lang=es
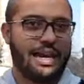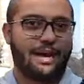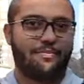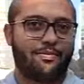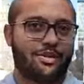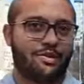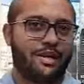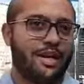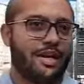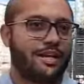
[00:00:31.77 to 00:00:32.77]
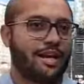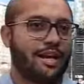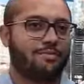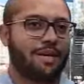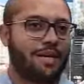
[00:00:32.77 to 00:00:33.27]
la posibilidad de que
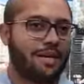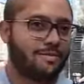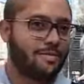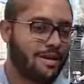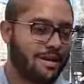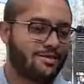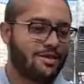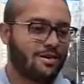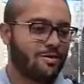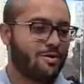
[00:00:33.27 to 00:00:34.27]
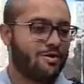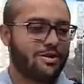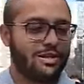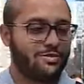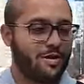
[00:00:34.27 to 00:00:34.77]
las máquinas puedan razonar como los
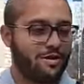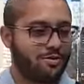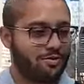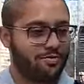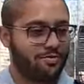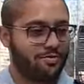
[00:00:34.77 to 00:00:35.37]
seres humanos.